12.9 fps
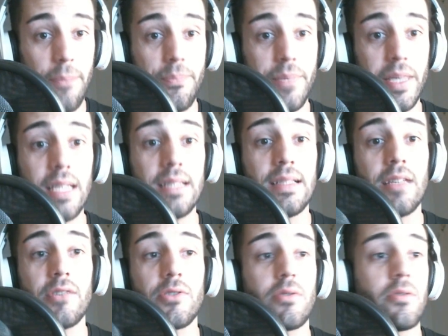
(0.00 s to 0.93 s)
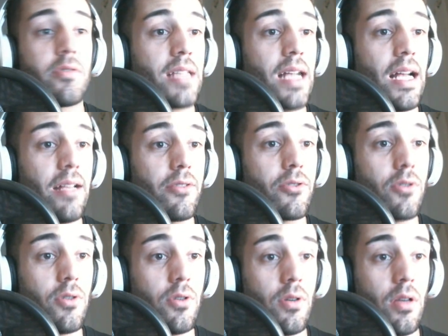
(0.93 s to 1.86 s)
Pisa, sono
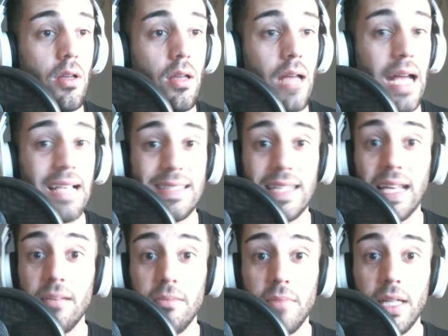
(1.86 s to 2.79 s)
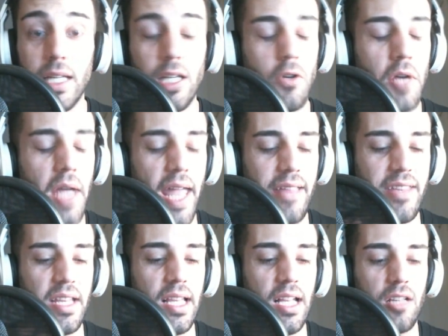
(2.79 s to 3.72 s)
stato a San Marino che
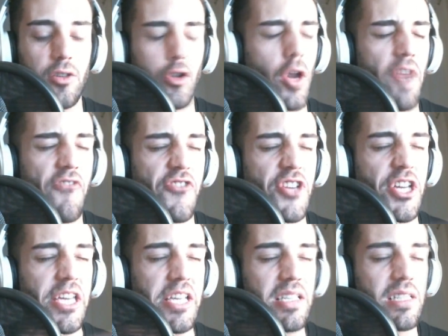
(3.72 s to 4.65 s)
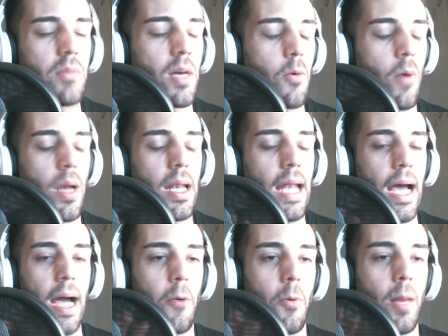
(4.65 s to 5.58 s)
tra l'altro è fighissima
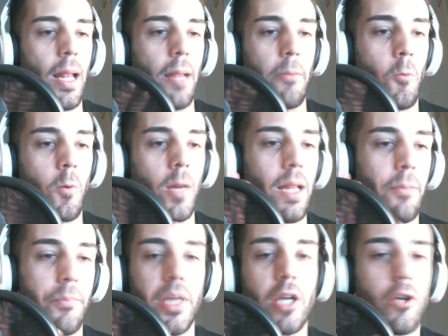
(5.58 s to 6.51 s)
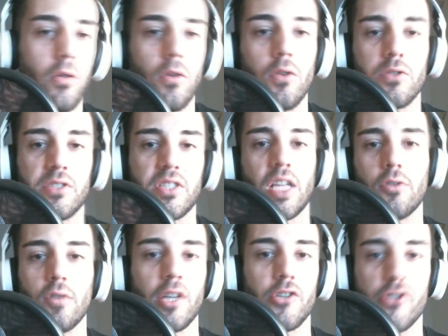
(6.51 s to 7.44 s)
quella, quel, quel, piccolo
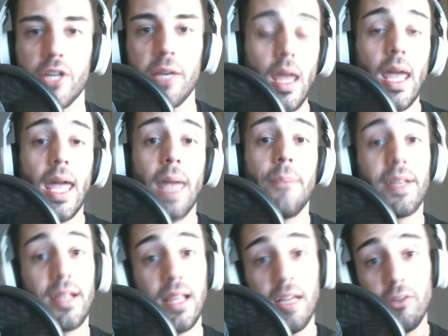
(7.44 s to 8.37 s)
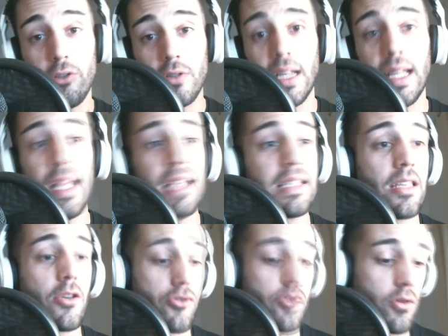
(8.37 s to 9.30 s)
stato che c'è. E parlando
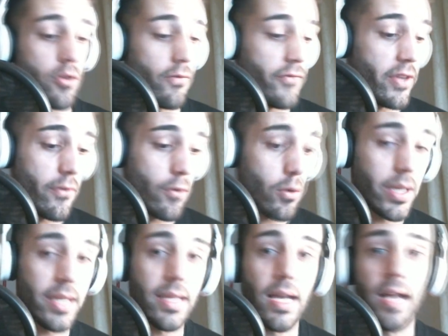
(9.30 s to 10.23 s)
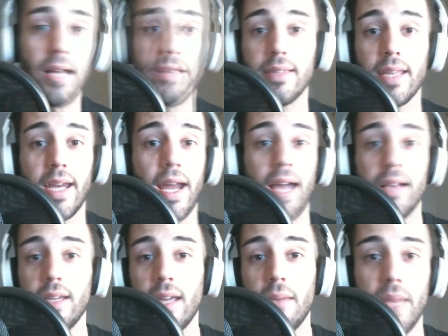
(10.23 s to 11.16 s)
dell'estero sono vivo qui da tre
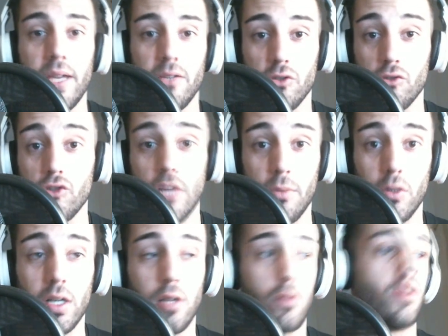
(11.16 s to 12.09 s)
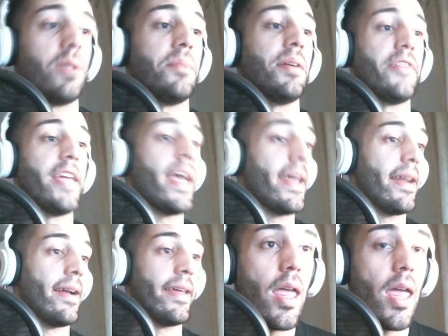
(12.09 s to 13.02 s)
anni e mezzo già a Monaco di
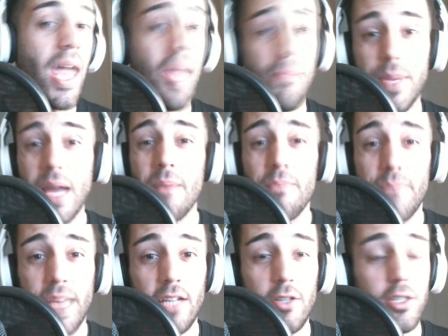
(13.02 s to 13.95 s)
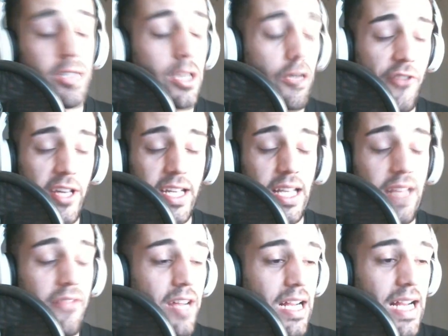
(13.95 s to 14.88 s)
Baviera e, e pian piano andrò a fare
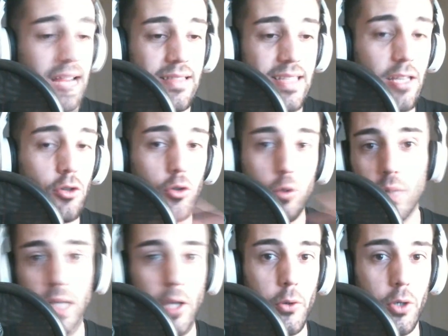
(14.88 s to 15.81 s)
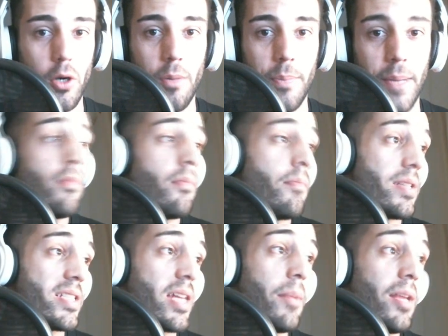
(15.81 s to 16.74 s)
le vacanze in tutta Europa.
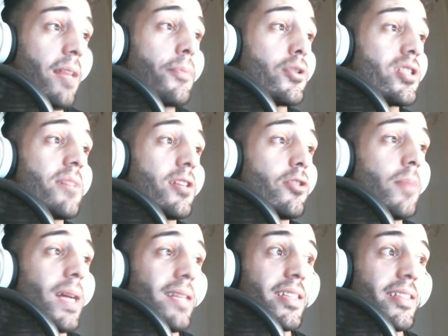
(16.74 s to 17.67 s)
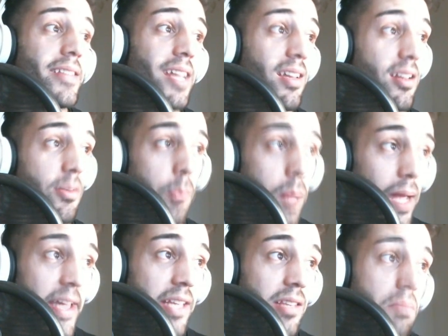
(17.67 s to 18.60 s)
Passiamo alla prossima domanda. Dark
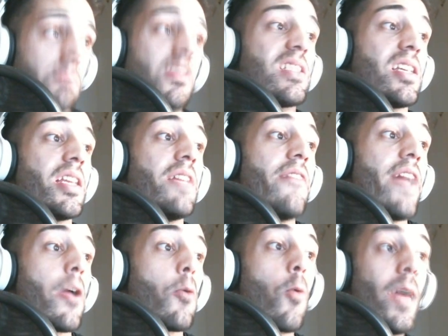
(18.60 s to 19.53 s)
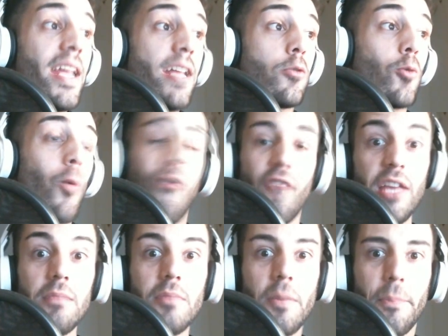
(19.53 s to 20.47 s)
Blade mi scrive: Qual è il tuo
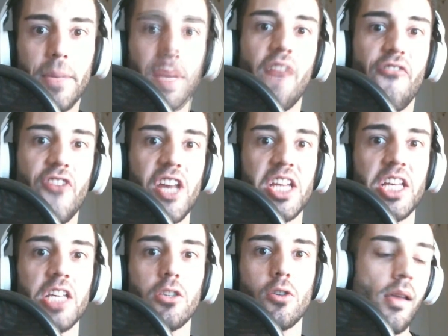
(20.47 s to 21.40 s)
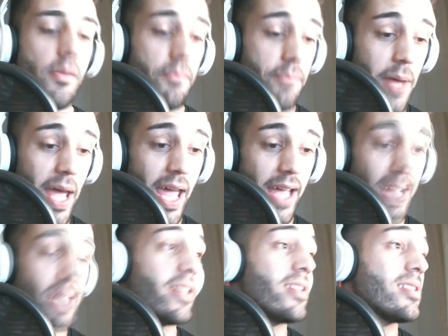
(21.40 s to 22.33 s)
film preferito? Beh,
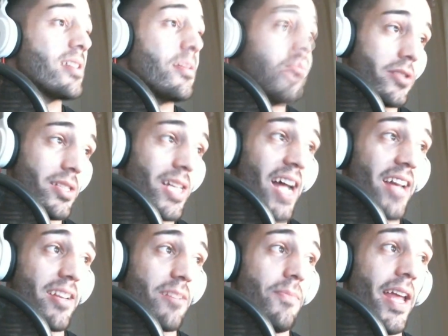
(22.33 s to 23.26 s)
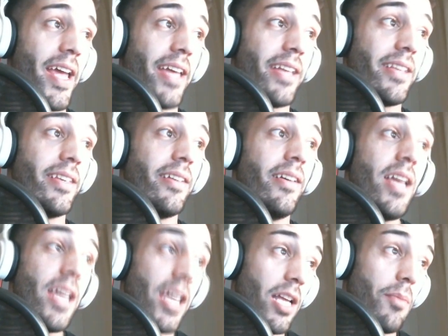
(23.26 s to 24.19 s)
carissimo Dark Blade,
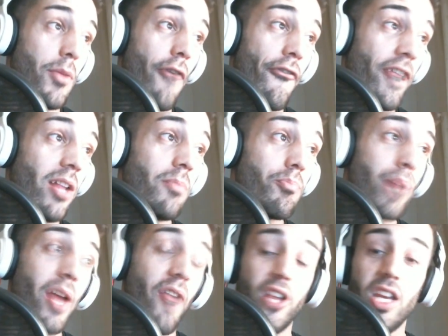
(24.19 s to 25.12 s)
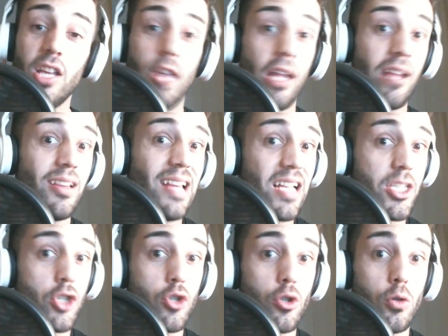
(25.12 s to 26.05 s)
il mio film preferito in
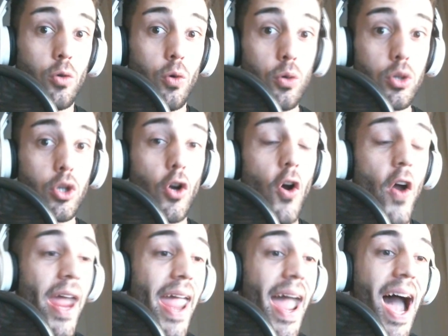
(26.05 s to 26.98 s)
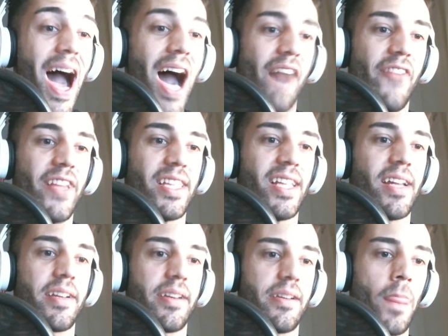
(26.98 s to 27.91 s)
assoluto è
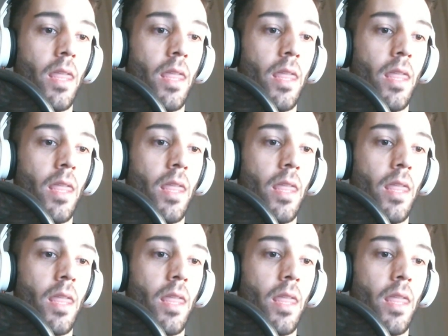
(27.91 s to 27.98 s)
Avatar.